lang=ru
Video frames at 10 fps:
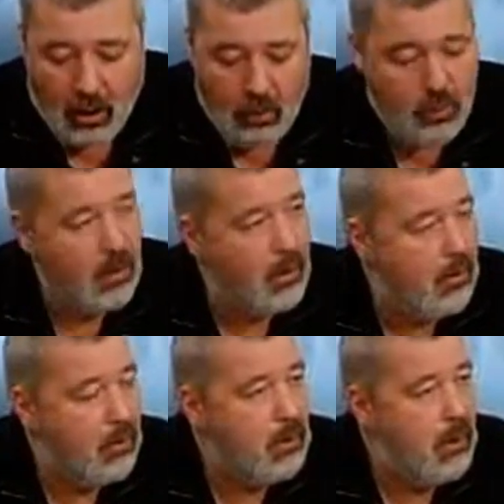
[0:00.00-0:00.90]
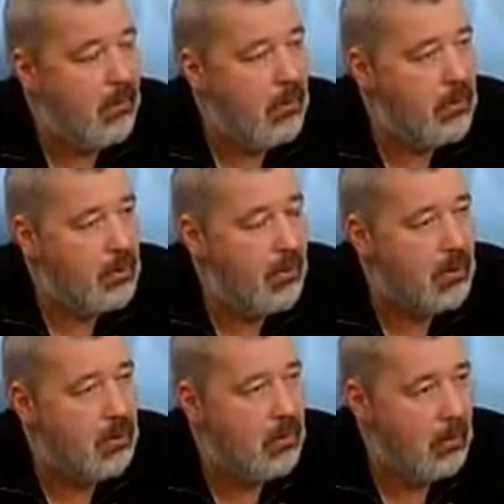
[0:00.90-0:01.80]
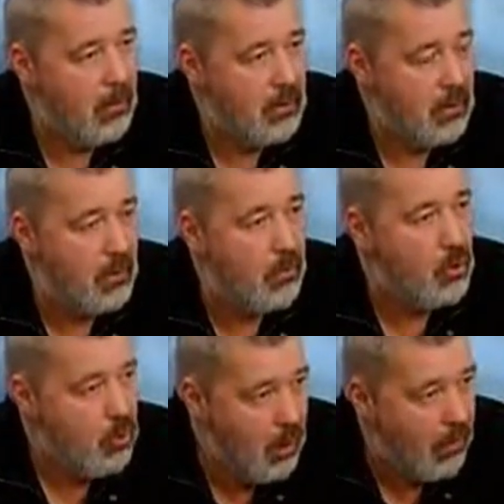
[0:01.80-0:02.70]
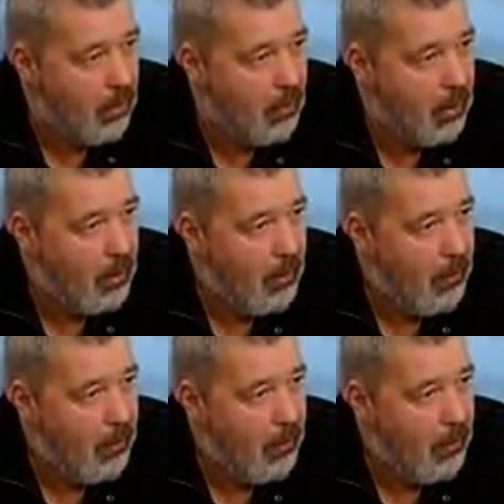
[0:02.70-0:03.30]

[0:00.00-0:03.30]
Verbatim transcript: Люди, которые сравнивают себя с Георгием Константиновичем Жуковым,